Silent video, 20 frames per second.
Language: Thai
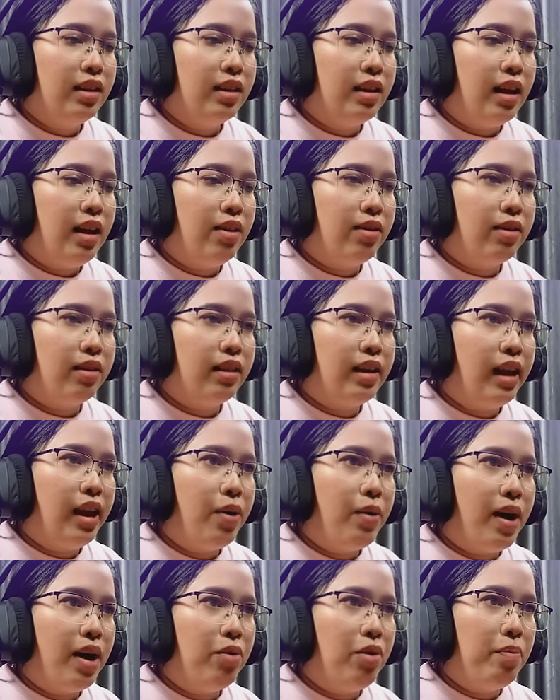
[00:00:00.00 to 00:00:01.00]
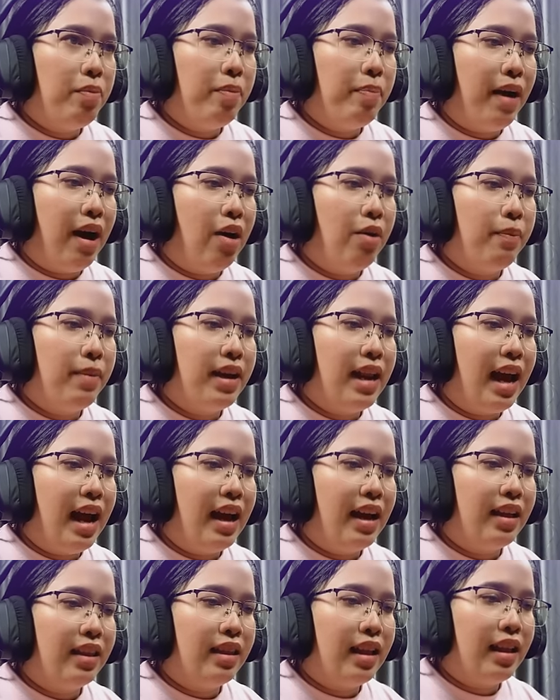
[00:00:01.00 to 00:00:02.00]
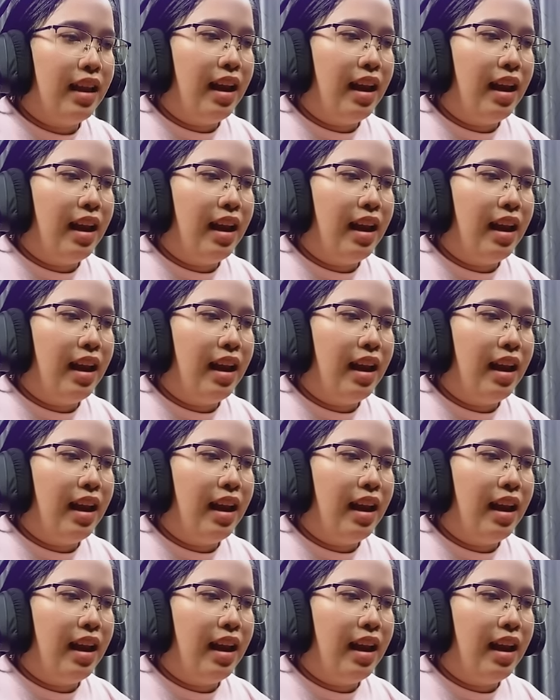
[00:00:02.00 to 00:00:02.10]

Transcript: ถ้าเราขวาด้วยมือเปล่าไม่ได้แต่